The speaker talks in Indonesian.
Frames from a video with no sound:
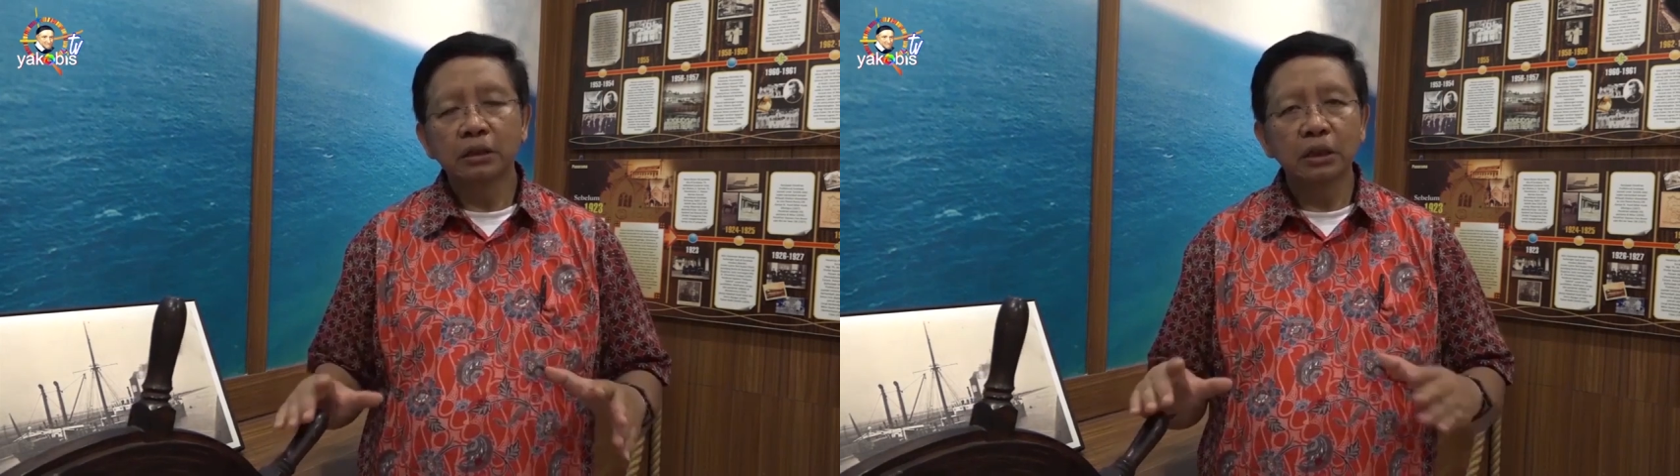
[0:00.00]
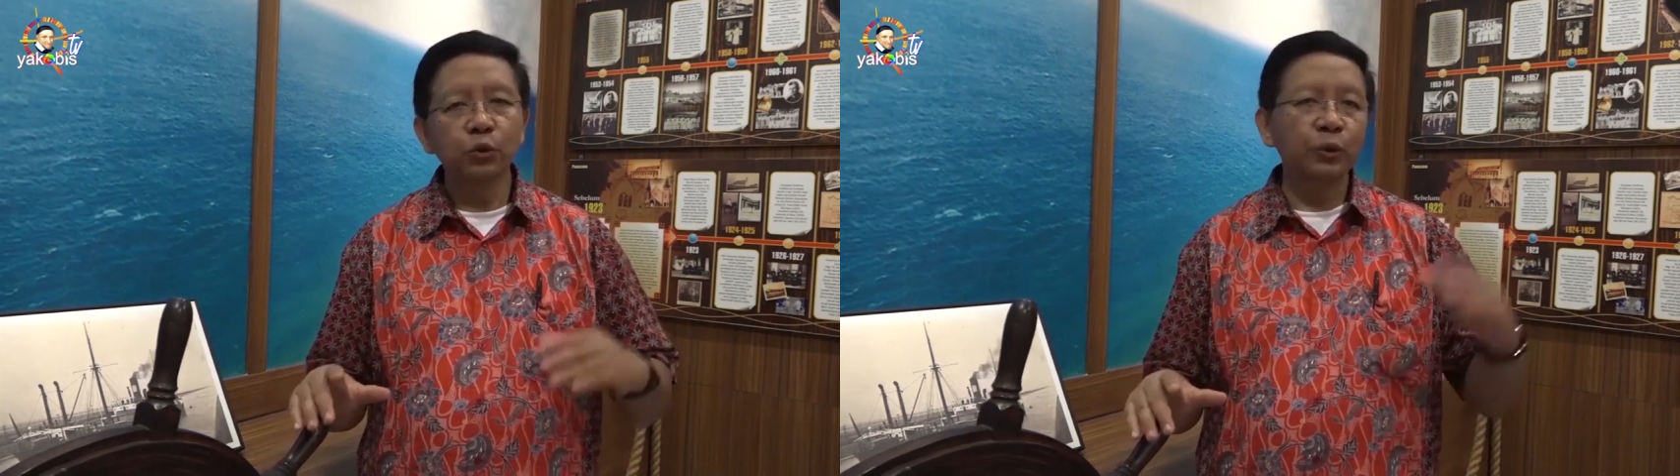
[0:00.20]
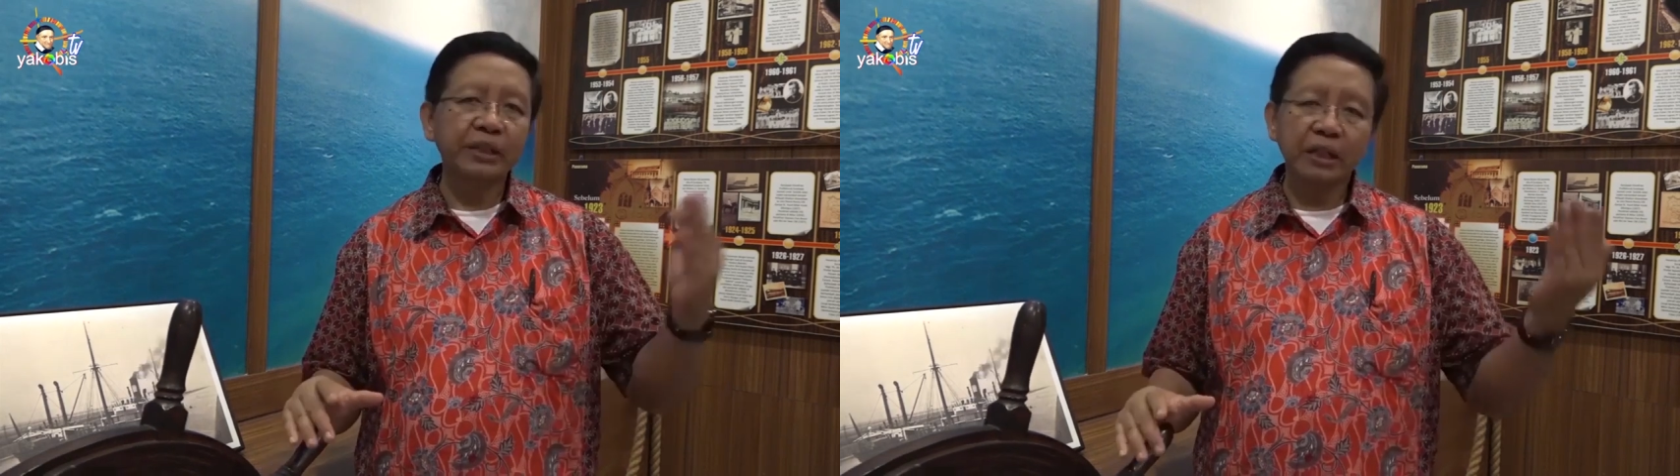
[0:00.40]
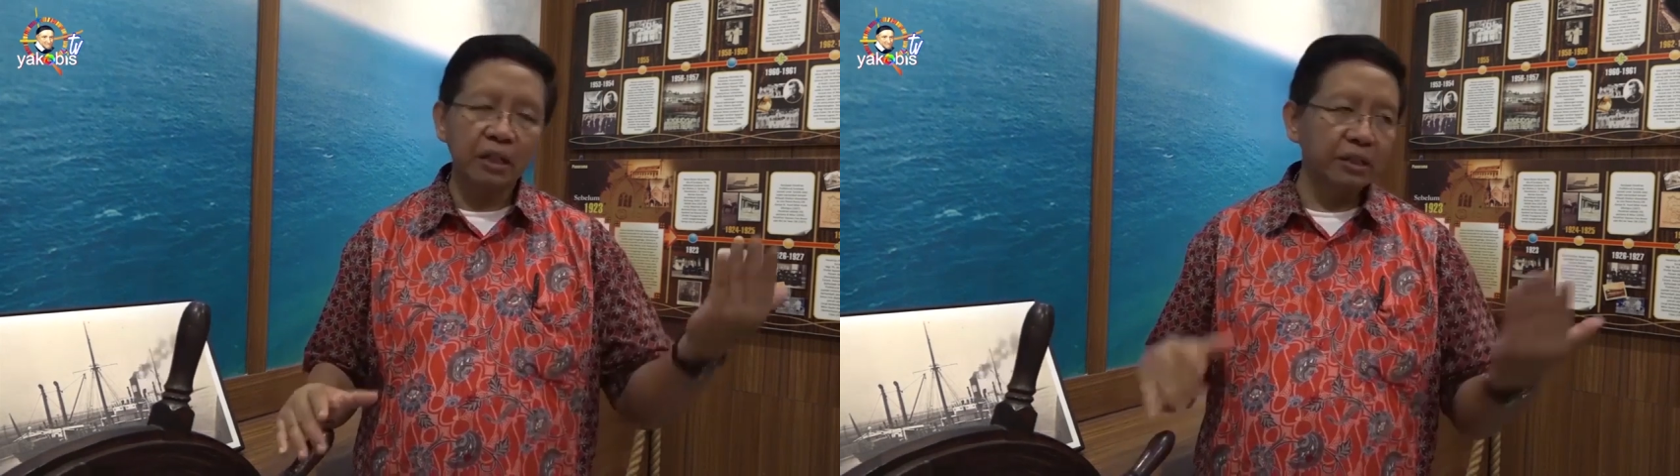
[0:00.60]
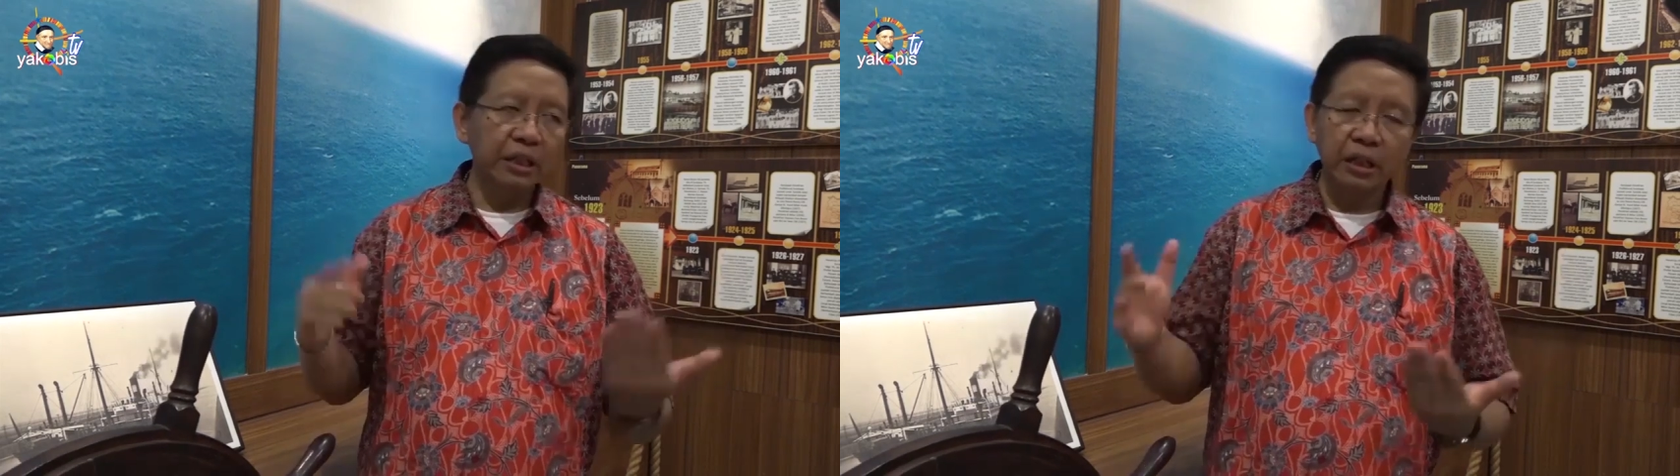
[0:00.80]
Tentu di
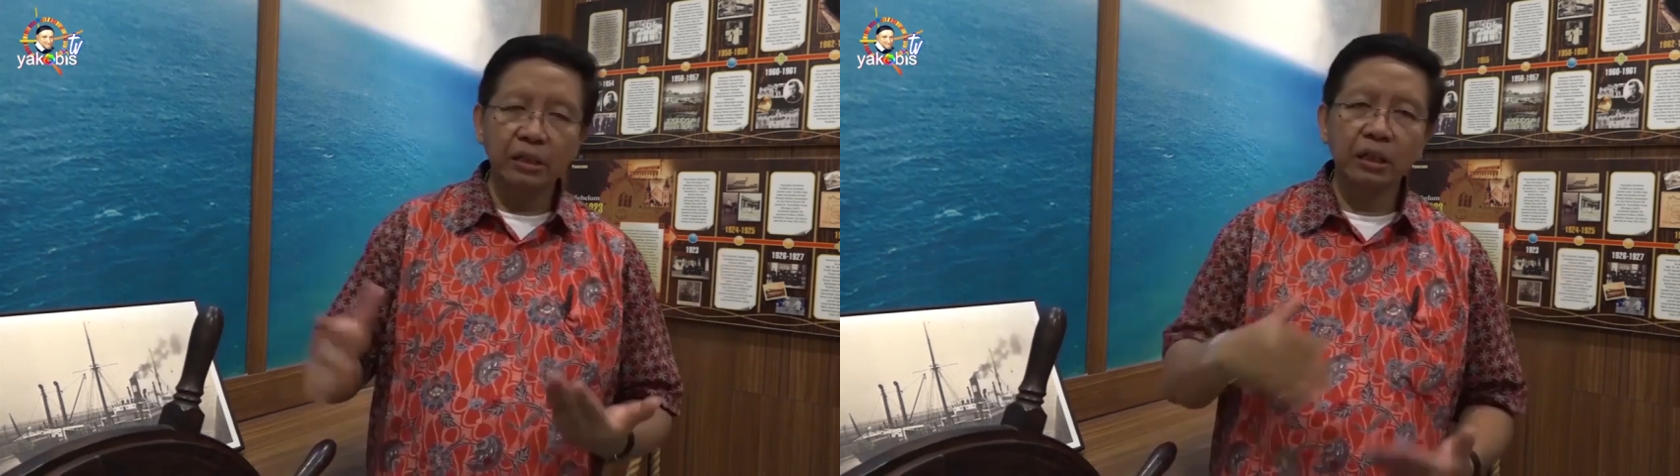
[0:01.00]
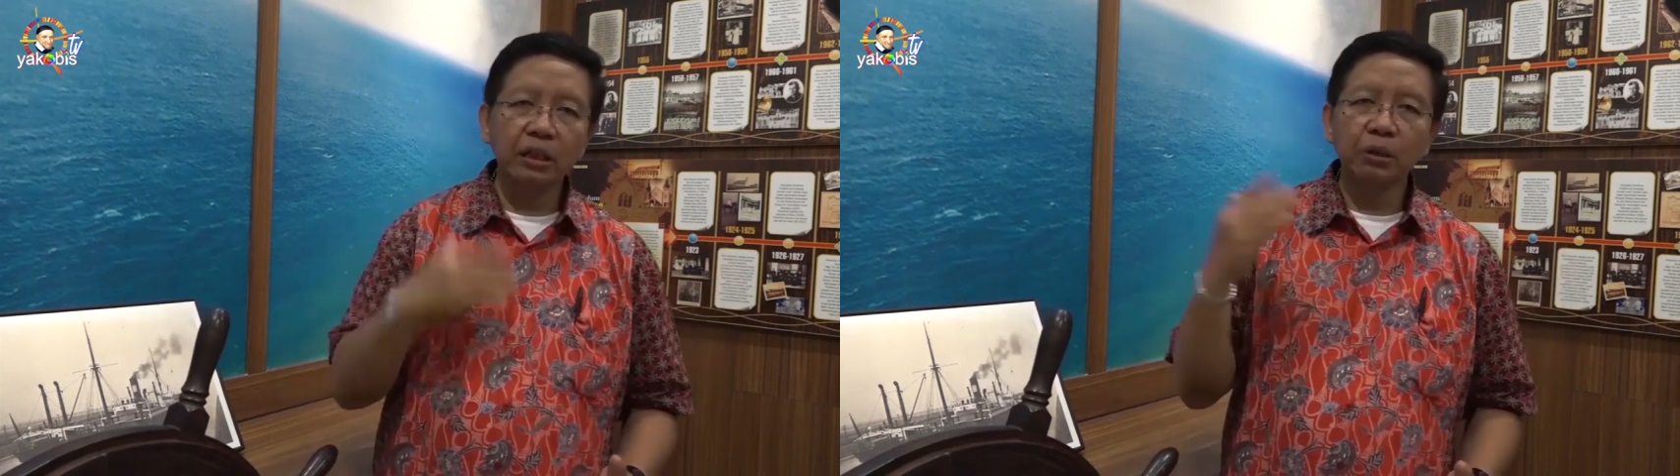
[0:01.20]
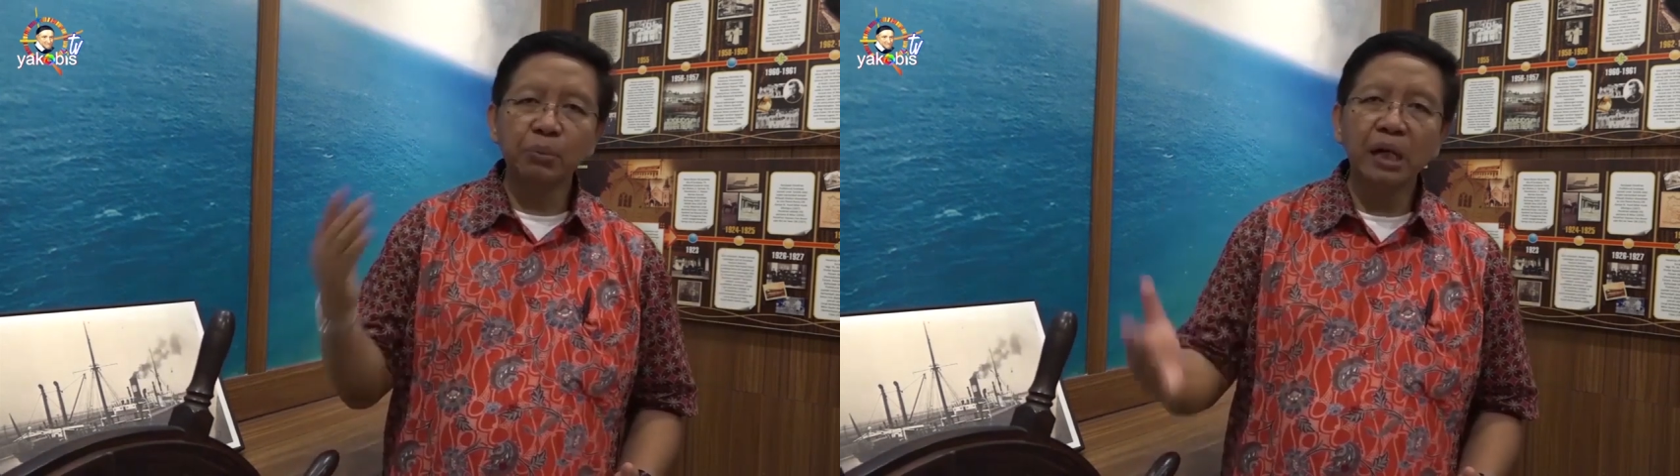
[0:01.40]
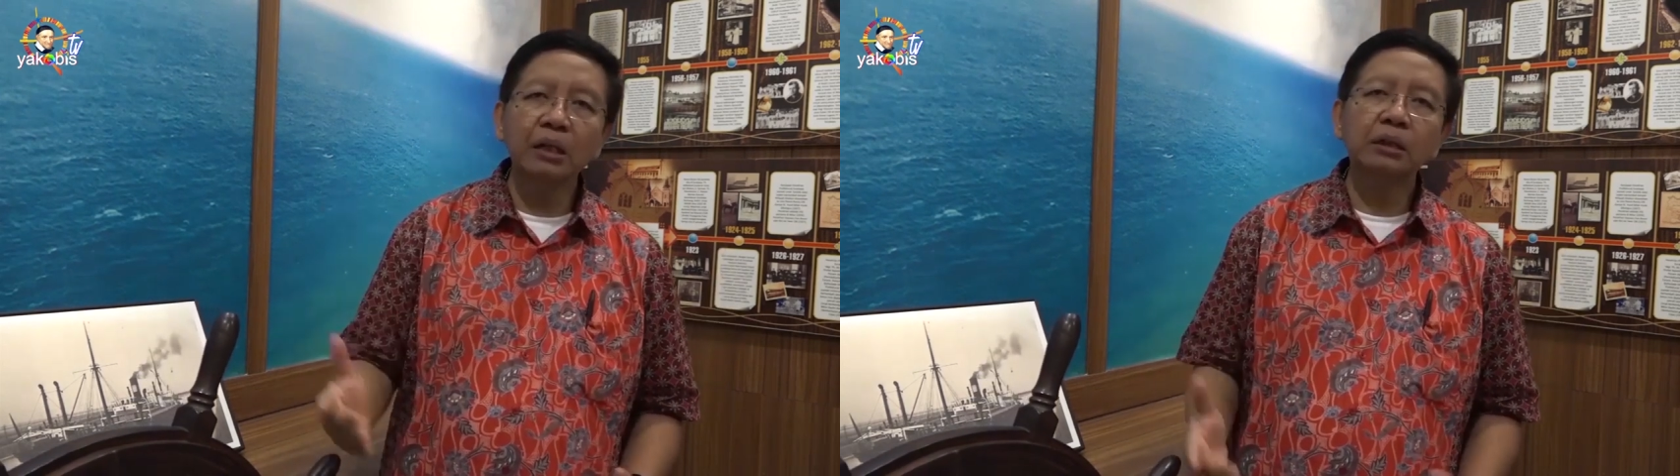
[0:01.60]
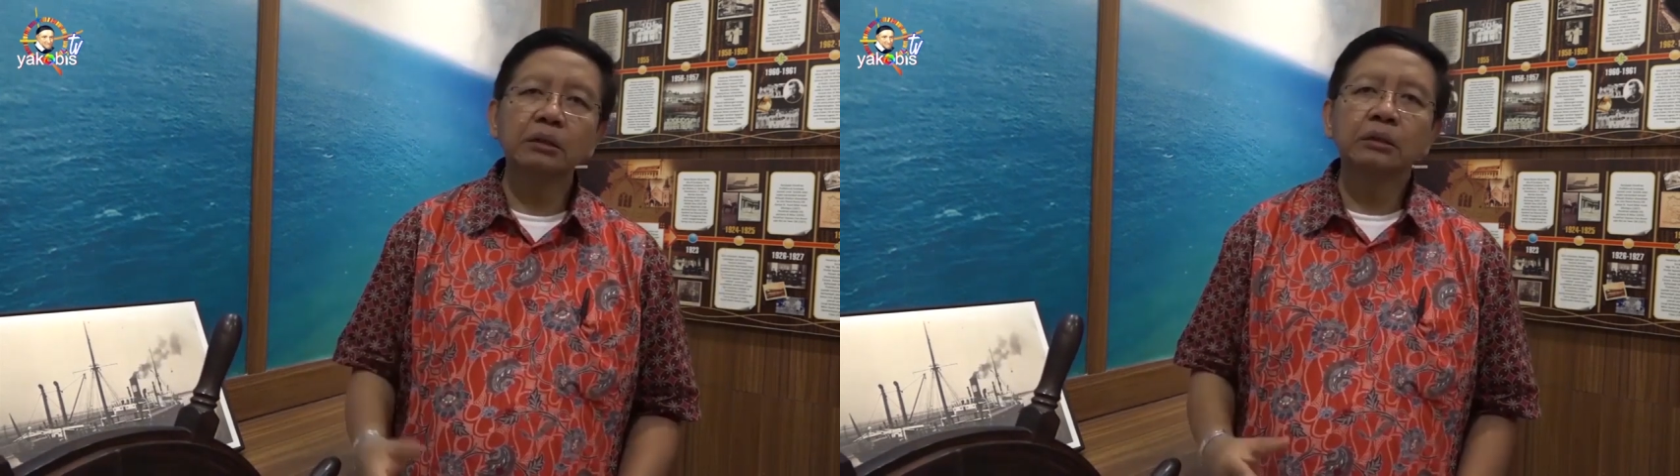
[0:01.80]
sana sini ada
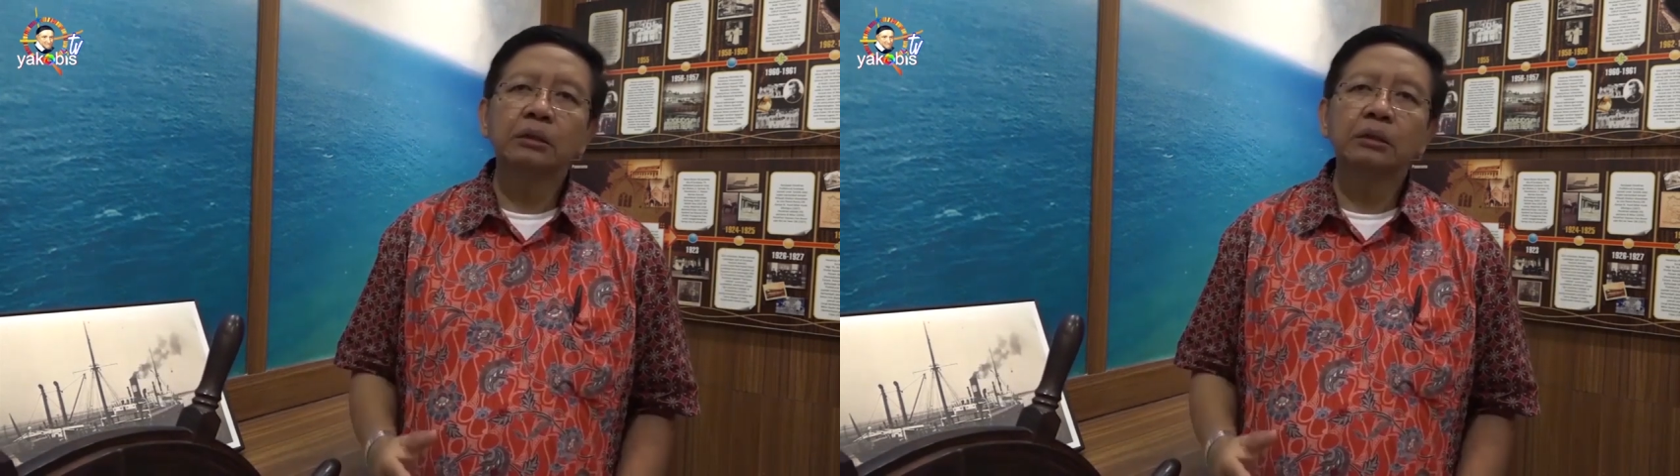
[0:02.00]
kelemahan,